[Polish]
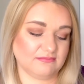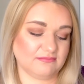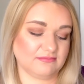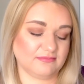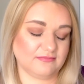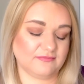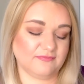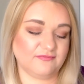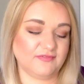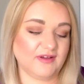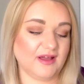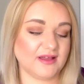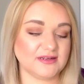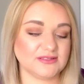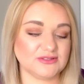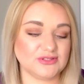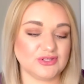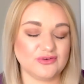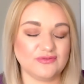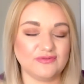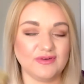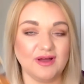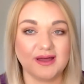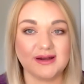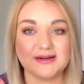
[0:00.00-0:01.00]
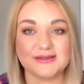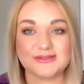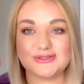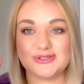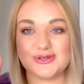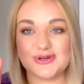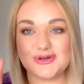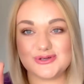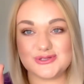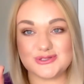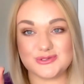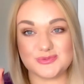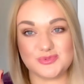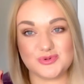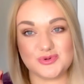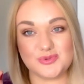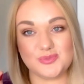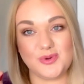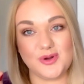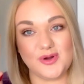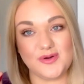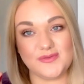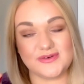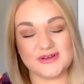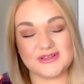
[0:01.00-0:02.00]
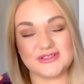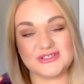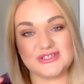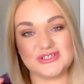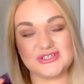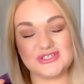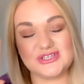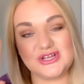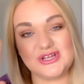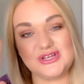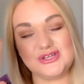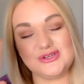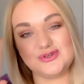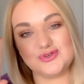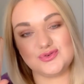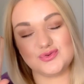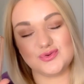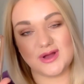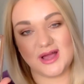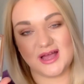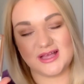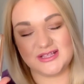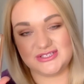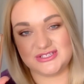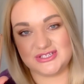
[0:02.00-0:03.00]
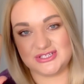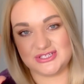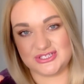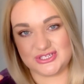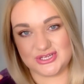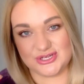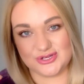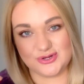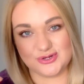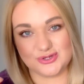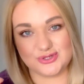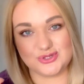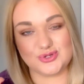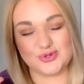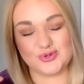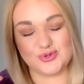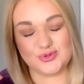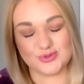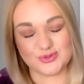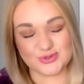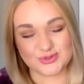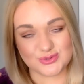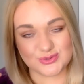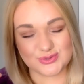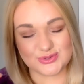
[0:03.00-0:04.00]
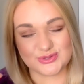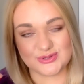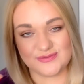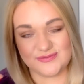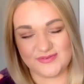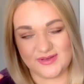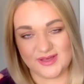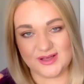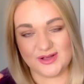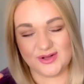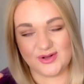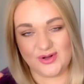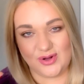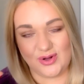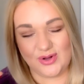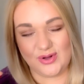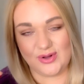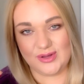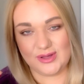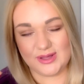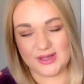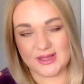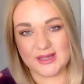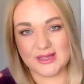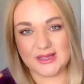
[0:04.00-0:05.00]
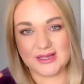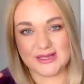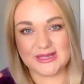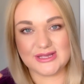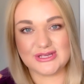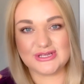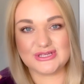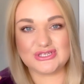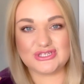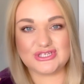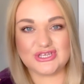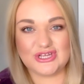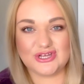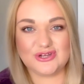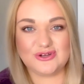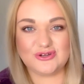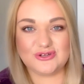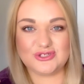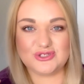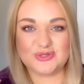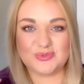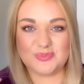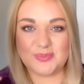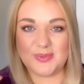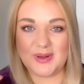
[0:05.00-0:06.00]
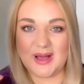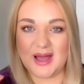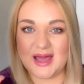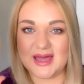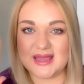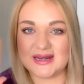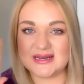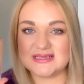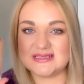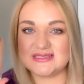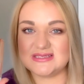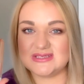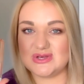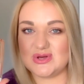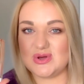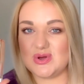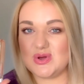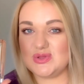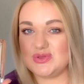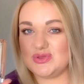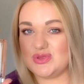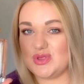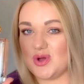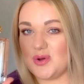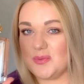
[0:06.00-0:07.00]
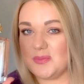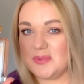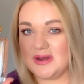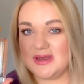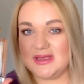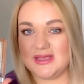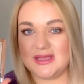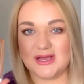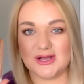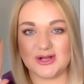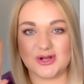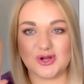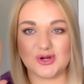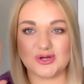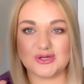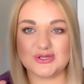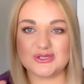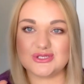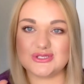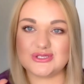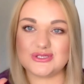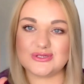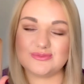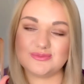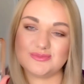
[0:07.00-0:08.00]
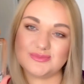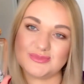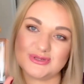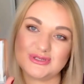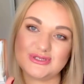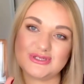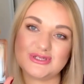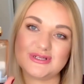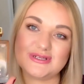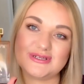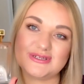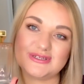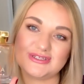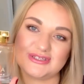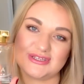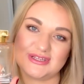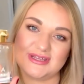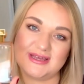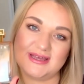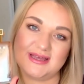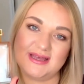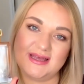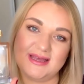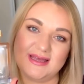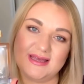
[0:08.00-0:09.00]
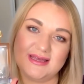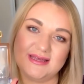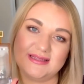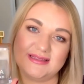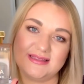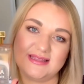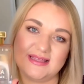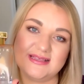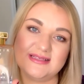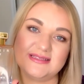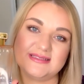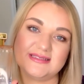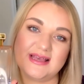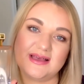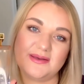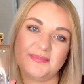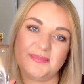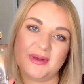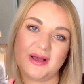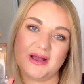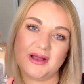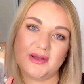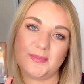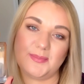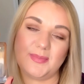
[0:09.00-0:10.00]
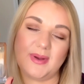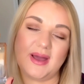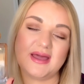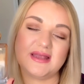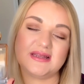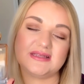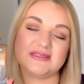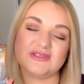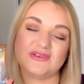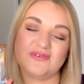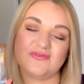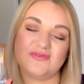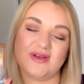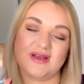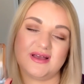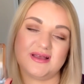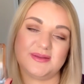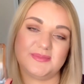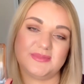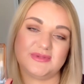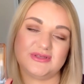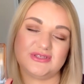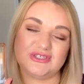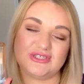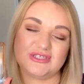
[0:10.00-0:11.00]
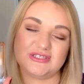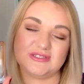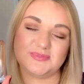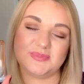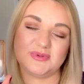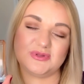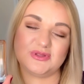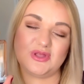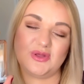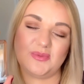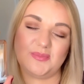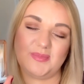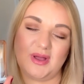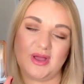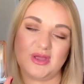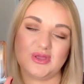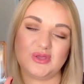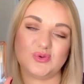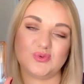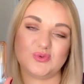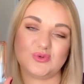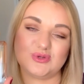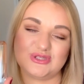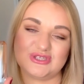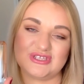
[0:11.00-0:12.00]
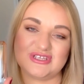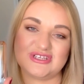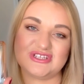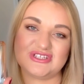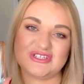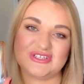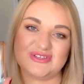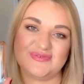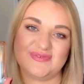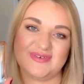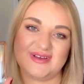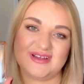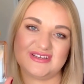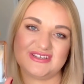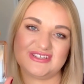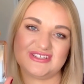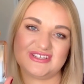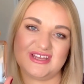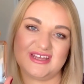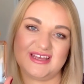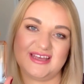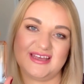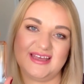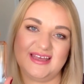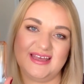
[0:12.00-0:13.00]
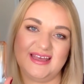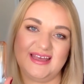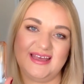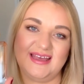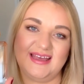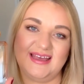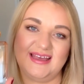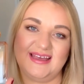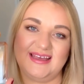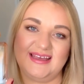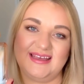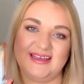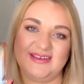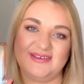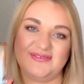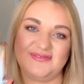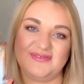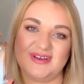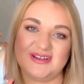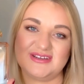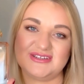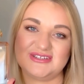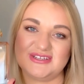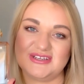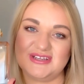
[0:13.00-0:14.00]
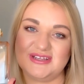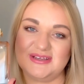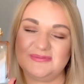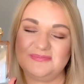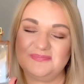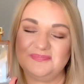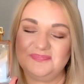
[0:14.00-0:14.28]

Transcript: Warto, warto spróbować, jeżeli szukacie czegoś luksusowego, czegoś bardzo dobrej jakości. Myślę, że ten zapach bardzo Wam się spodoba i ucieszy Wasze, e, wasze